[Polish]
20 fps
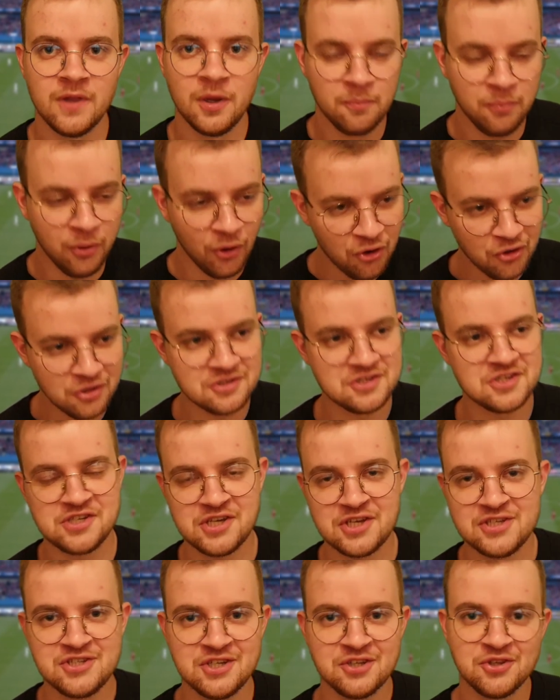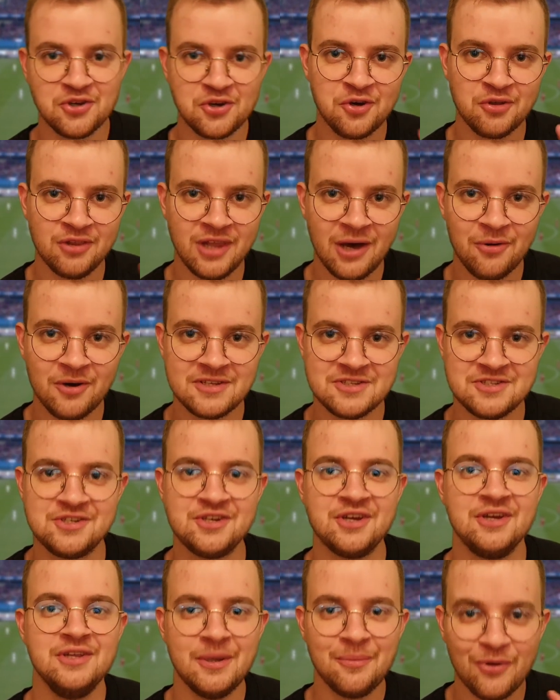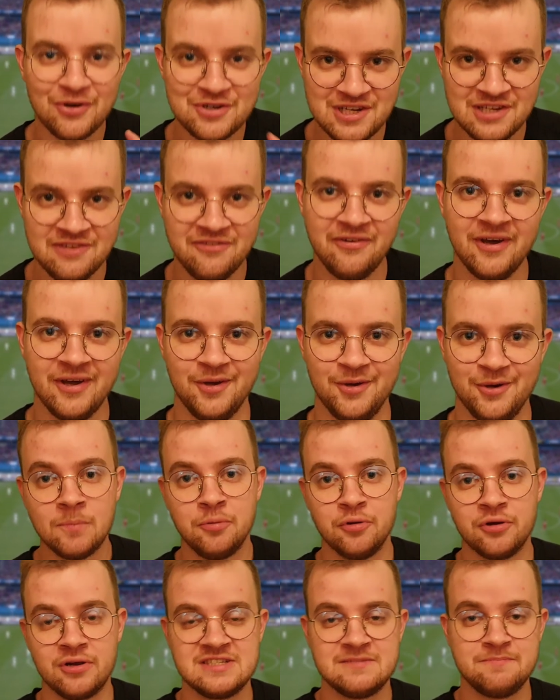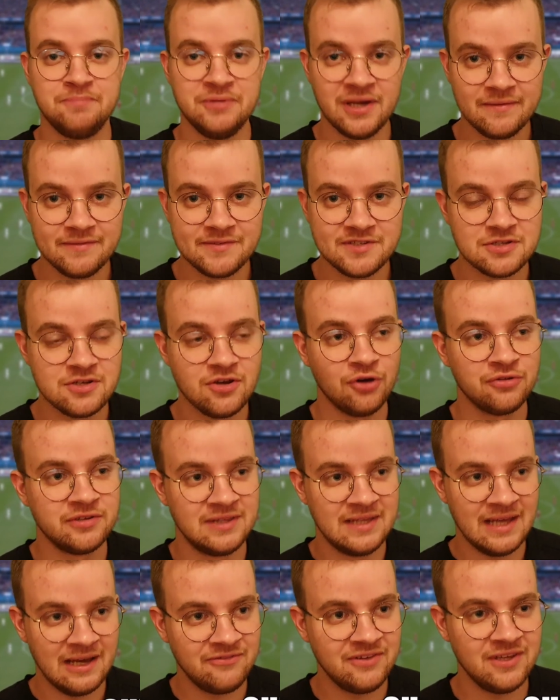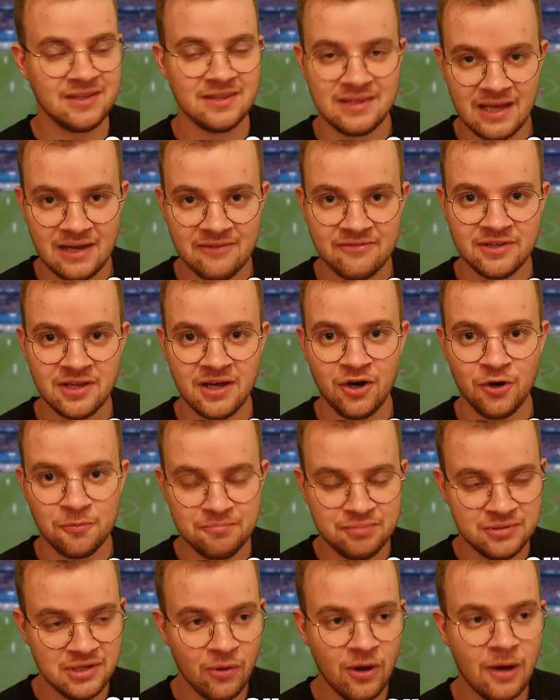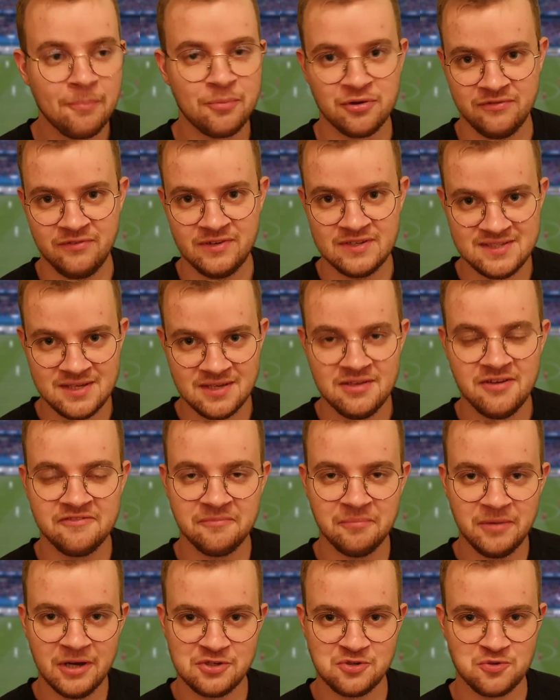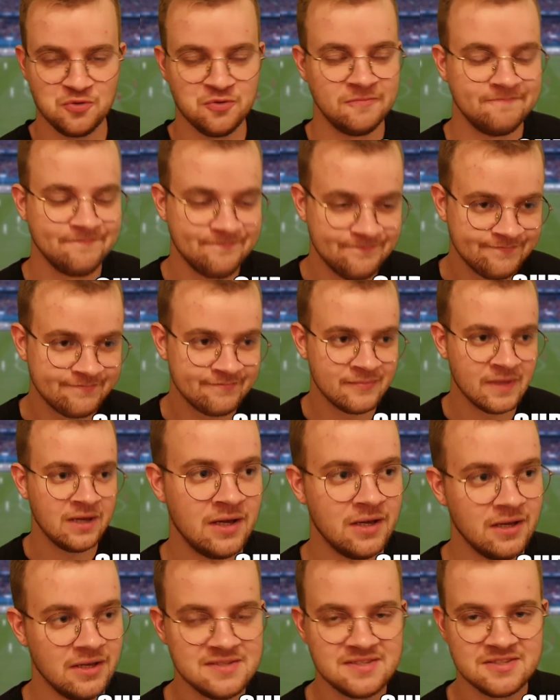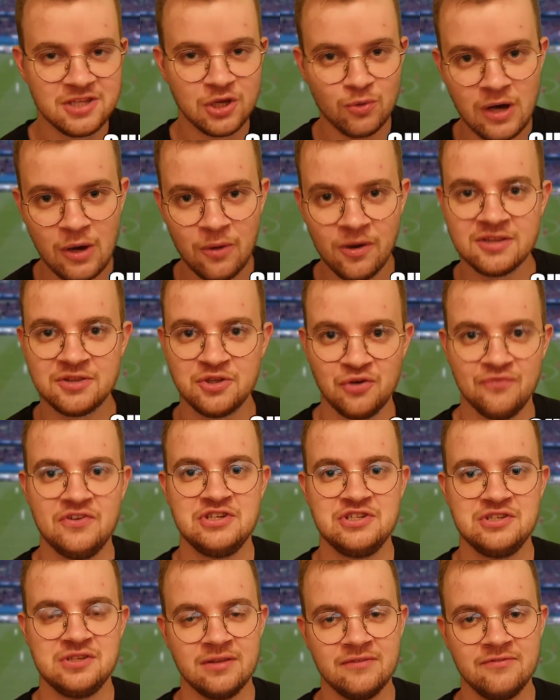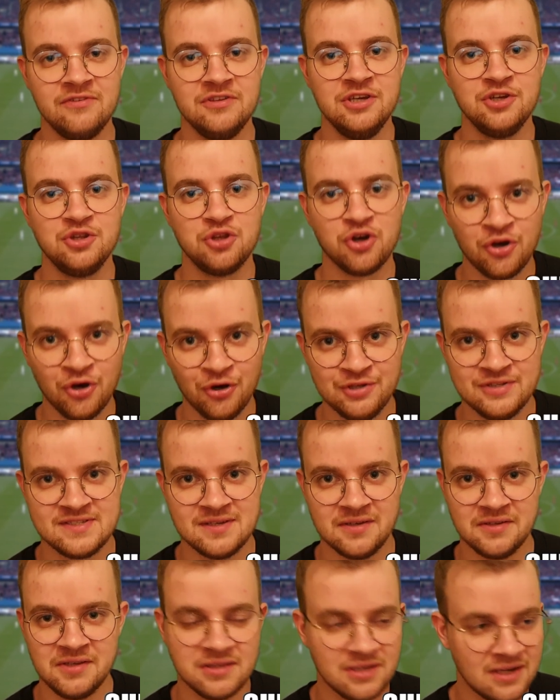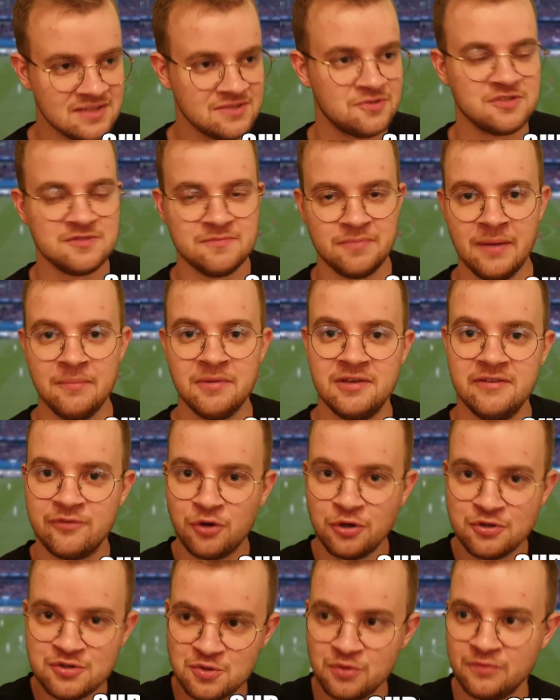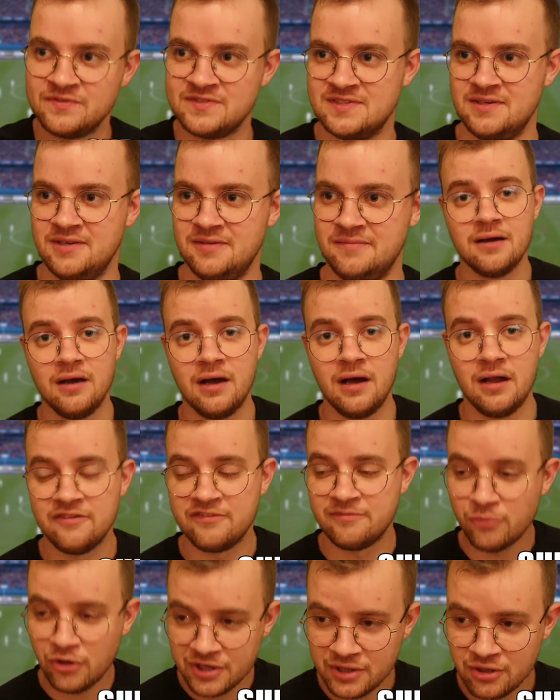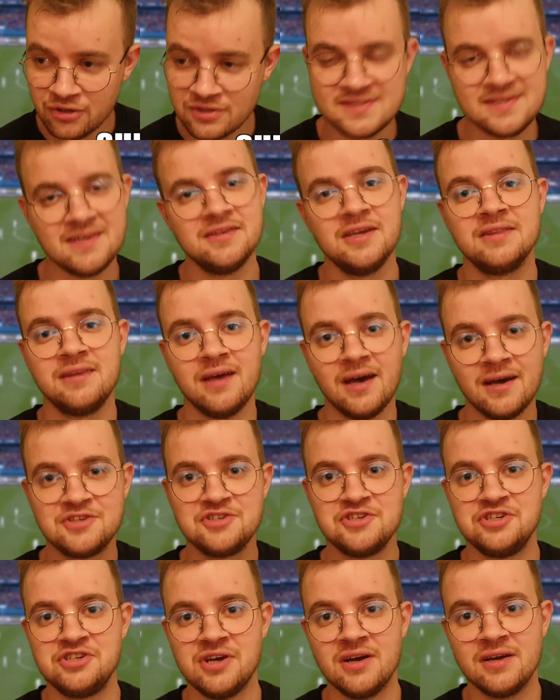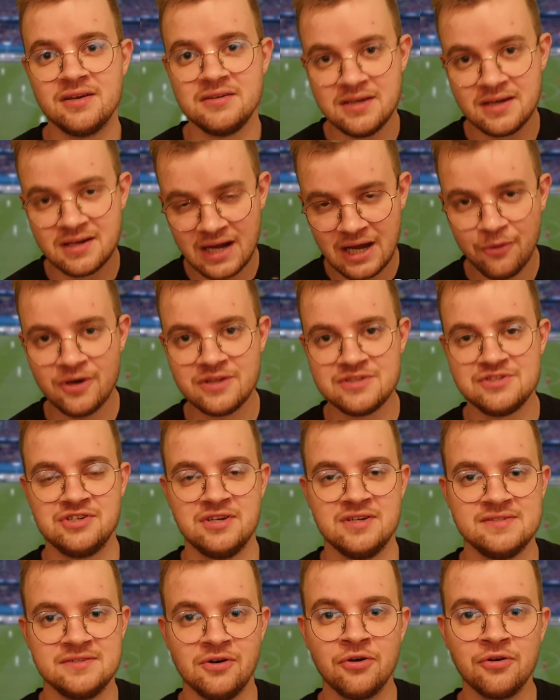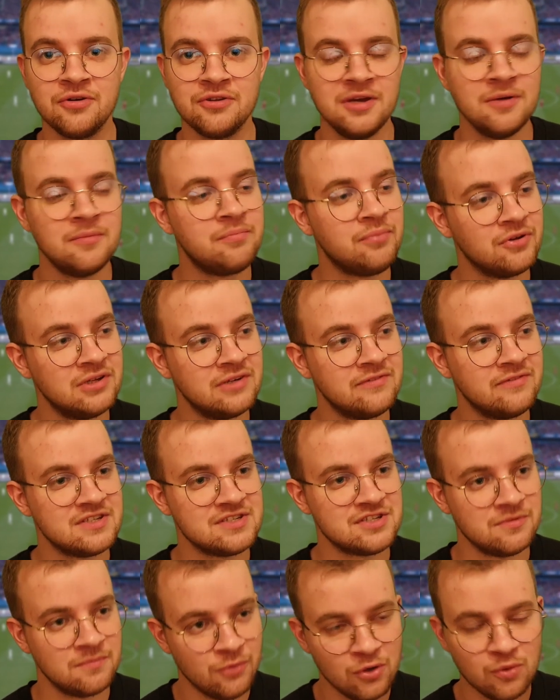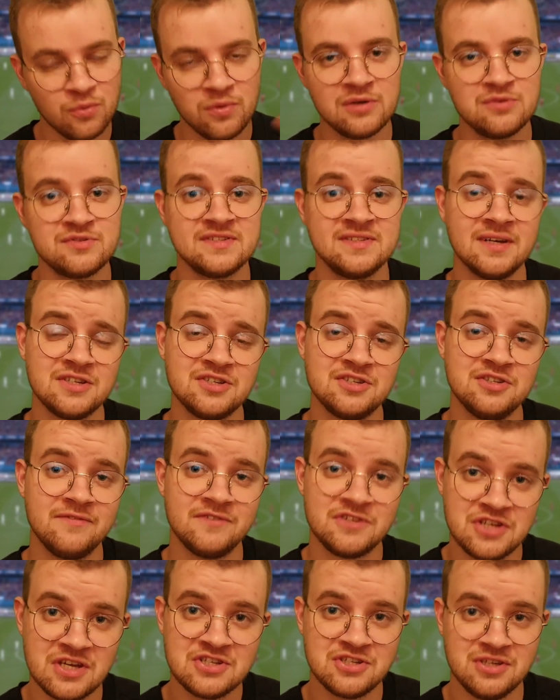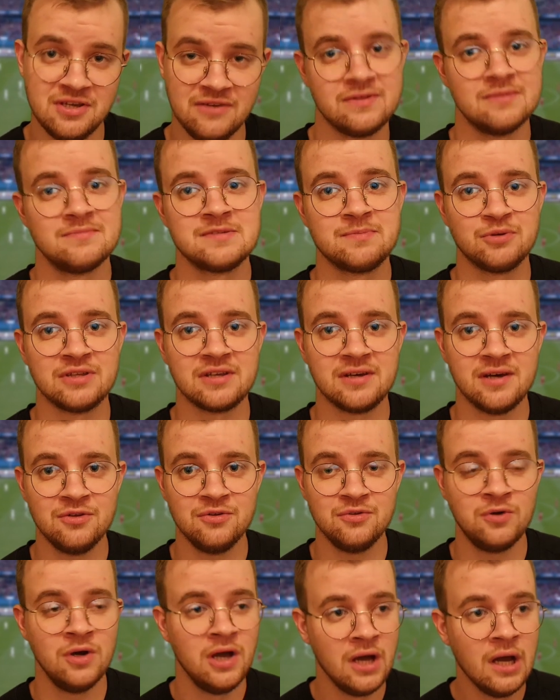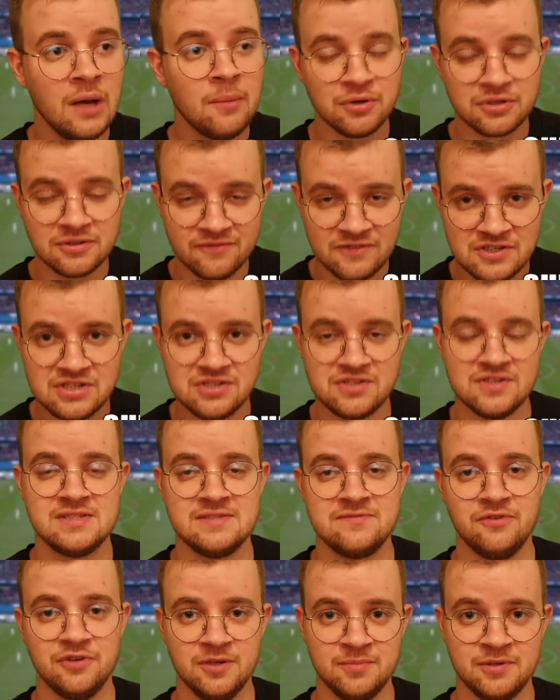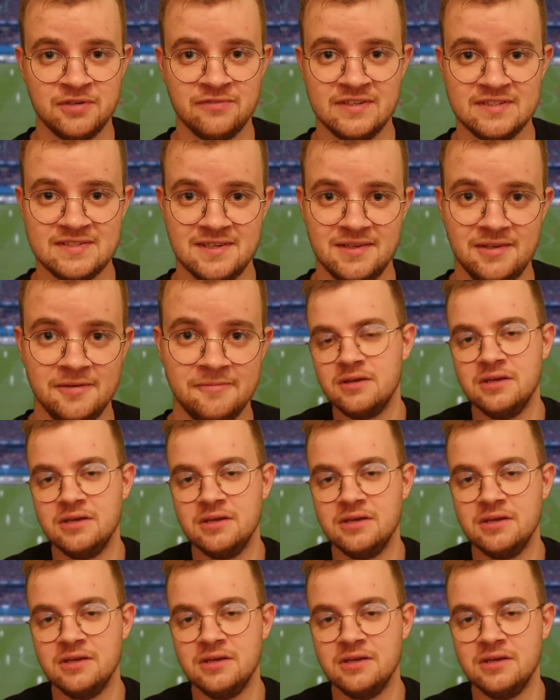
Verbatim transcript: Pogoń Szczecin dokonała dzisiaj niemożliwego. Po raz pierwszy od dawien dawna objęła prowadzenie w meczu i zdołała dowieść ten wynik do końca, nie tracąc bramki w końcówce ale w mojej ocenie tak czy siak igrała dzisiaj z ogniem, ponieważ mogła już znacznie wcześniej w tym spotkaniu podwyższyć swoje prowadzenie.